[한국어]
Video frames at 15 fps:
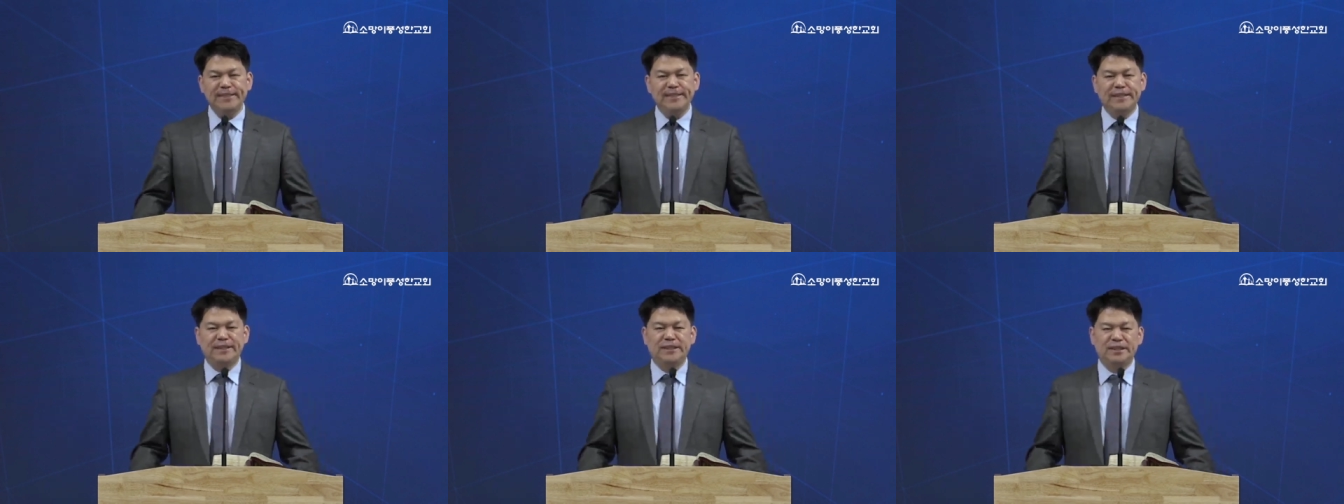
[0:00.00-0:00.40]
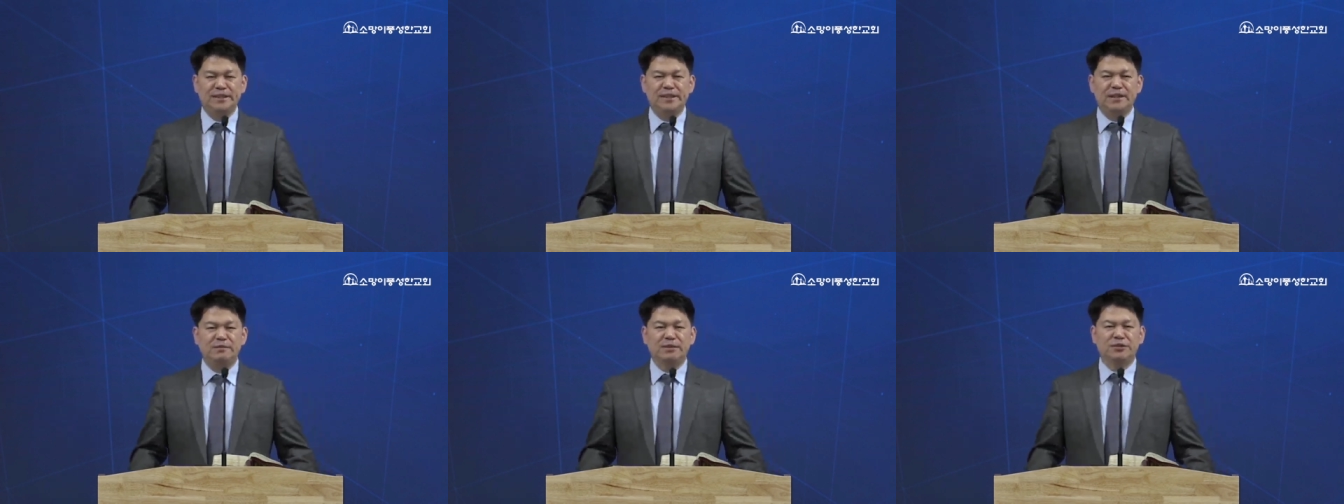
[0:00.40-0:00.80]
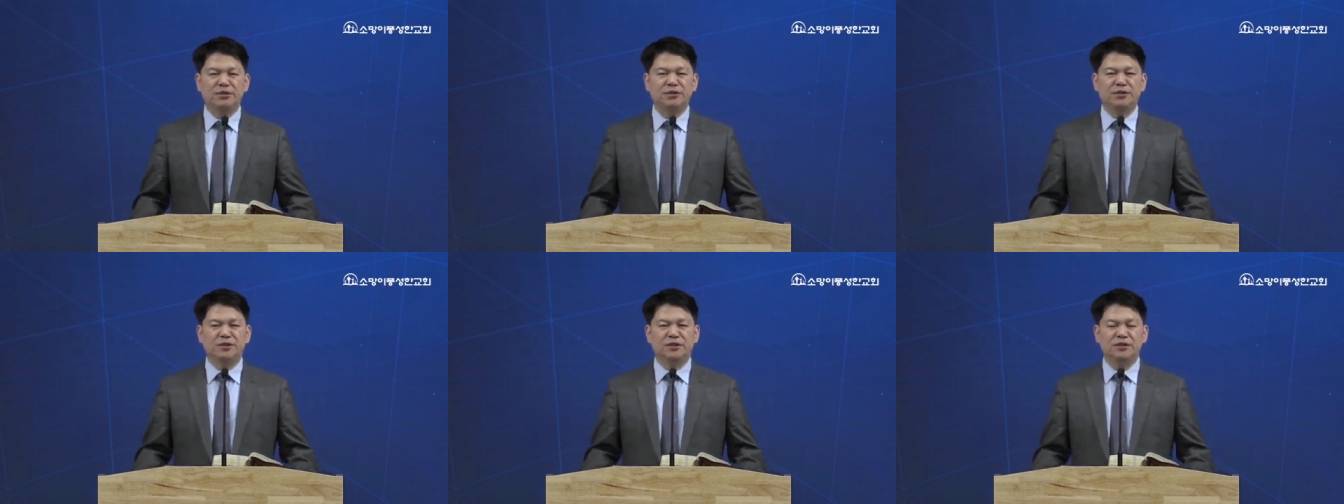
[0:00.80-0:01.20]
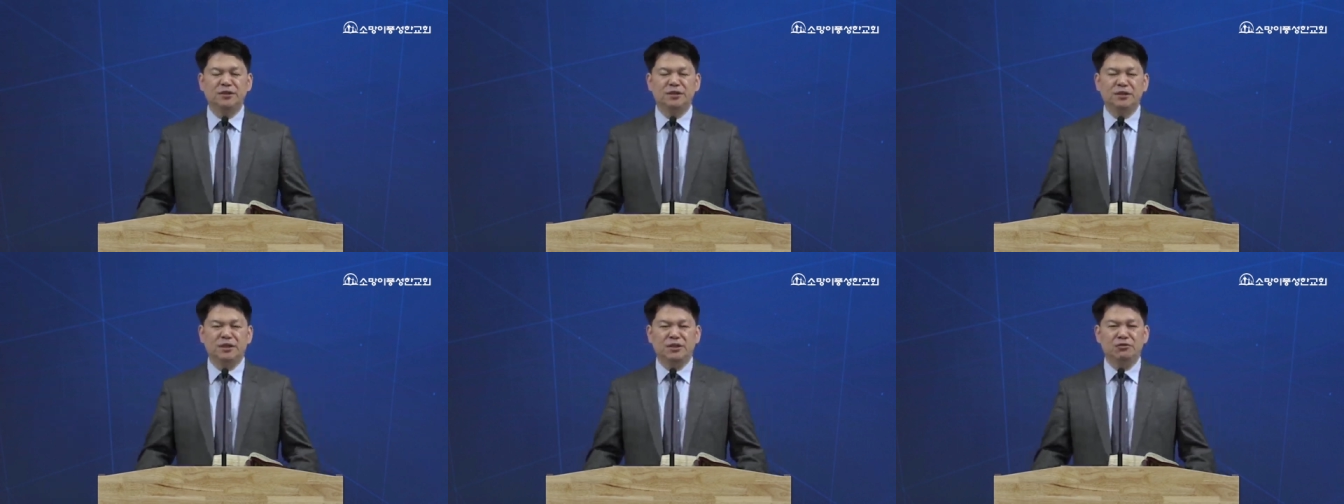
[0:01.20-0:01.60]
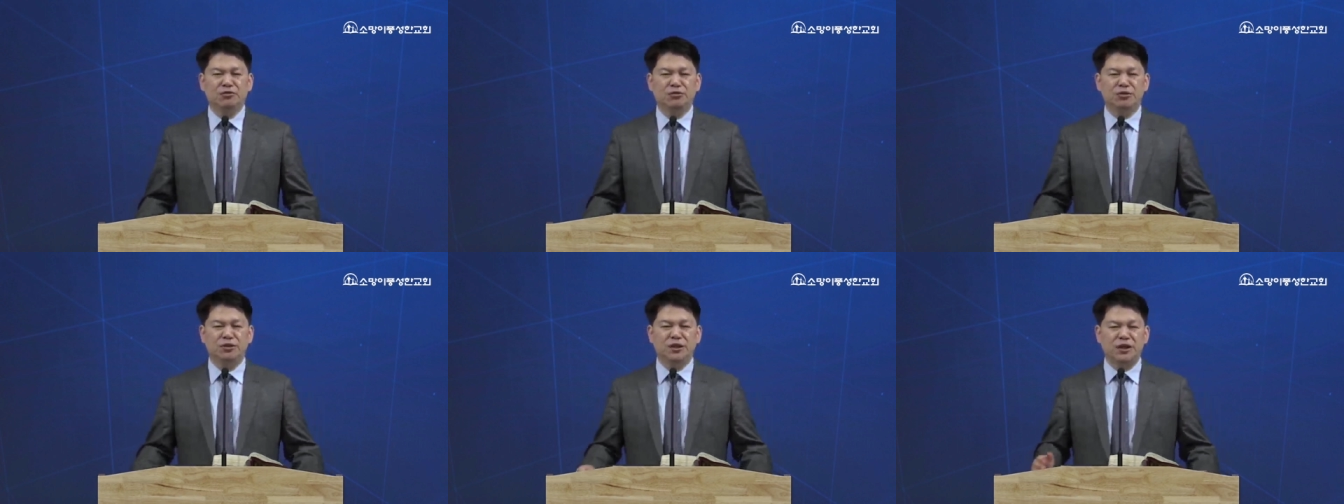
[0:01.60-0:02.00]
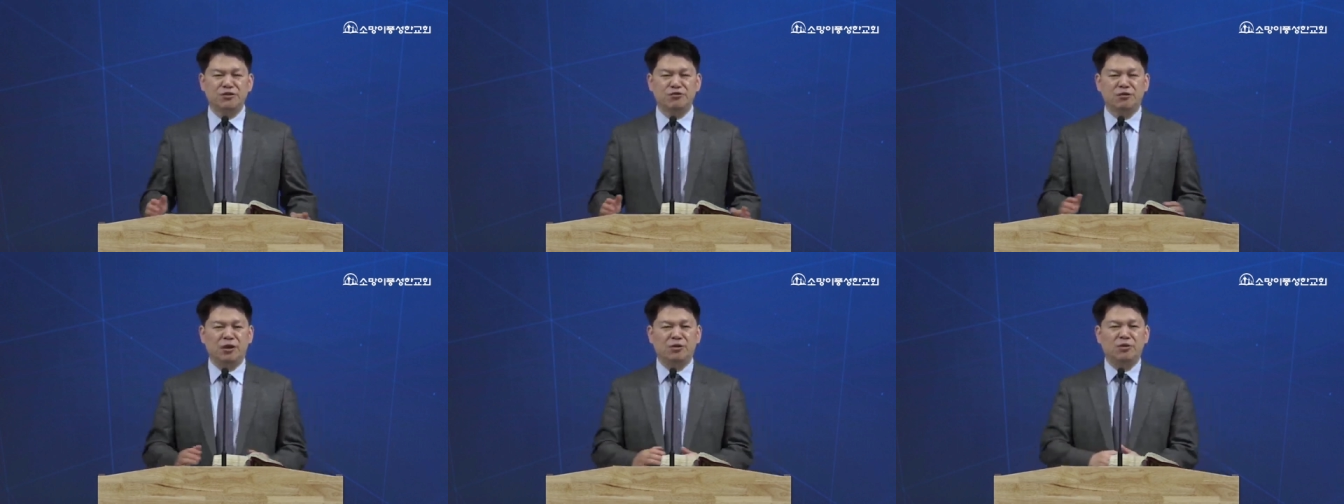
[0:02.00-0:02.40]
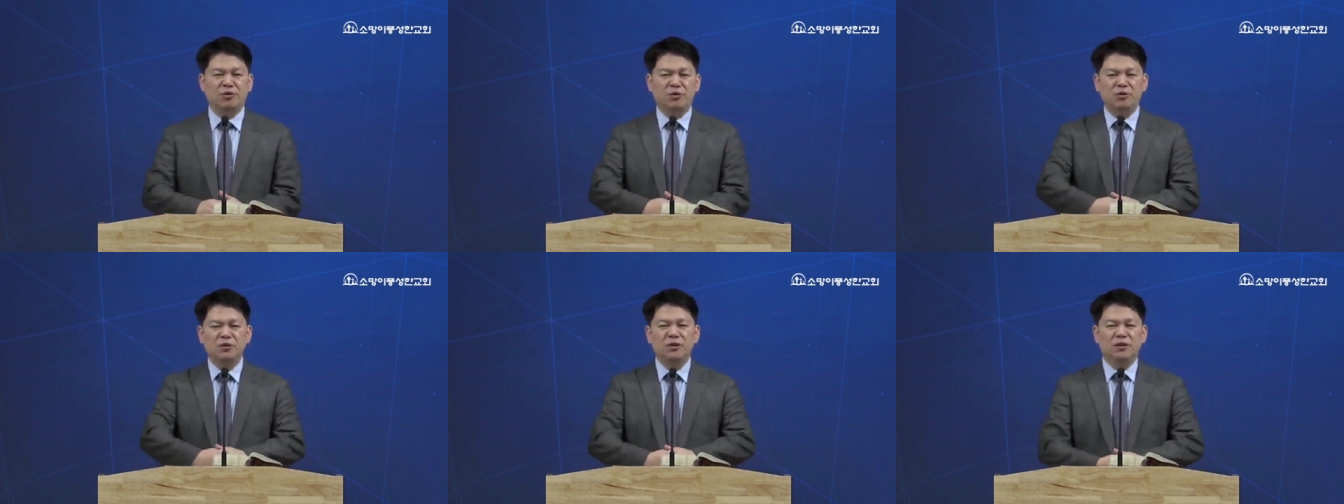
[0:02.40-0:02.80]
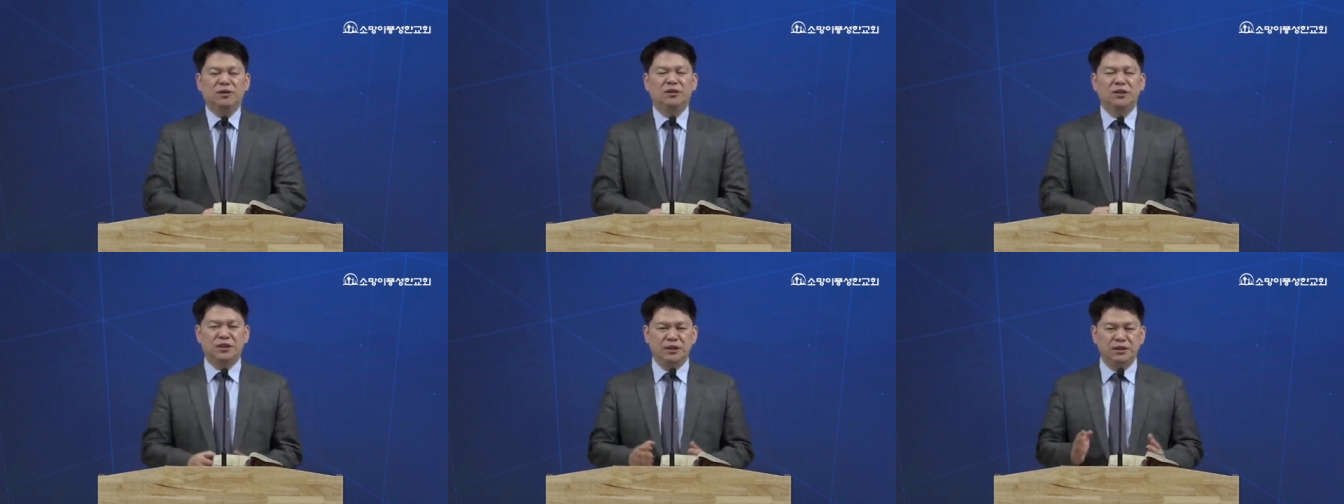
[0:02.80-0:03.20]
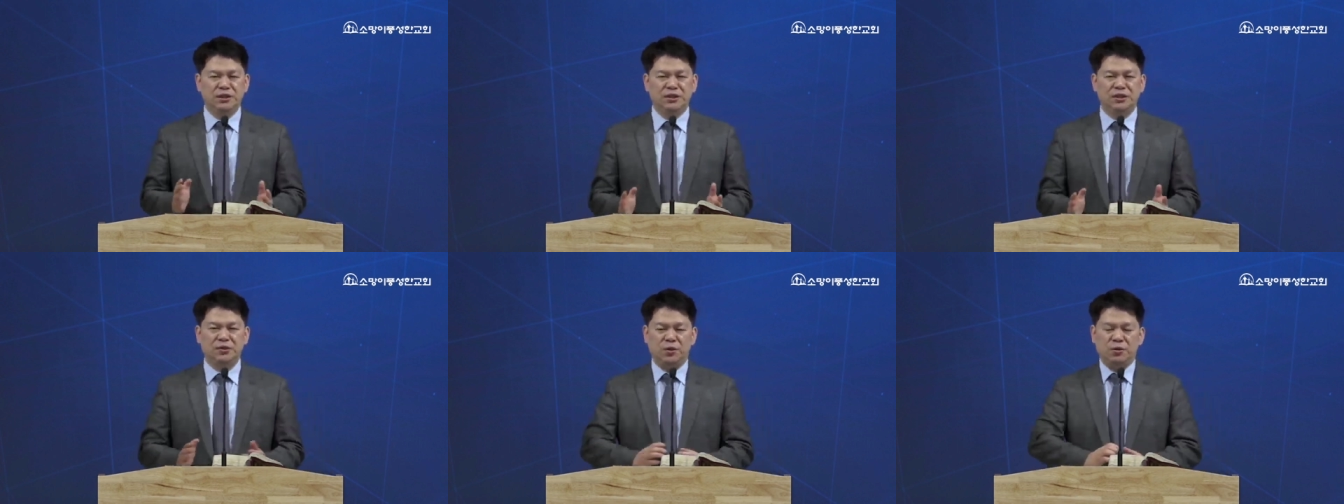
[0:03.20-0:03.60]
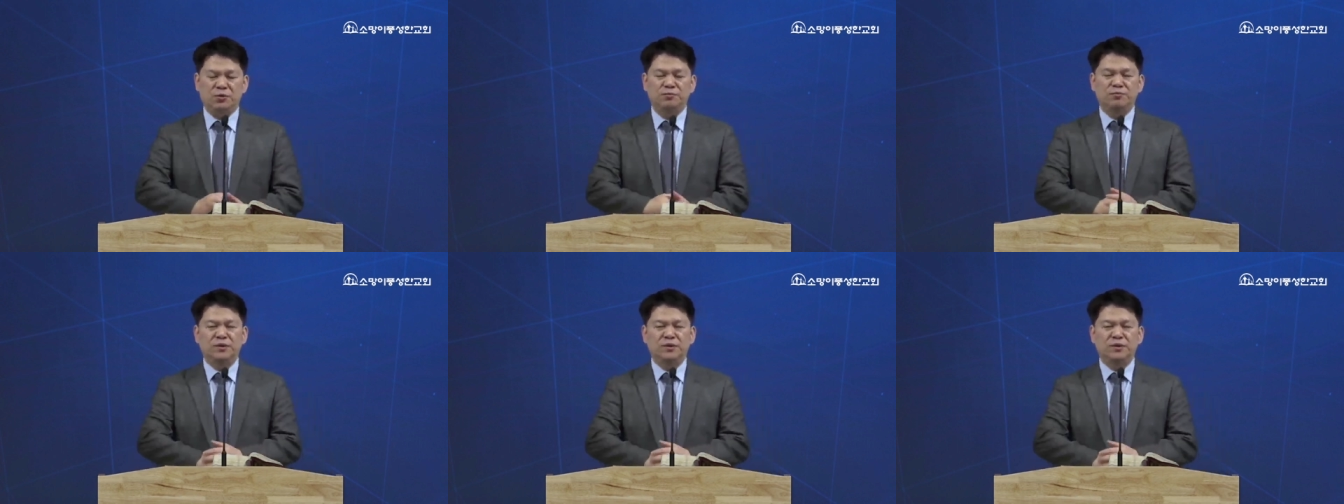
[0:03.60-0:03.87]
이제 이스라엘 백성들은 인구를 개수하고 진을 치고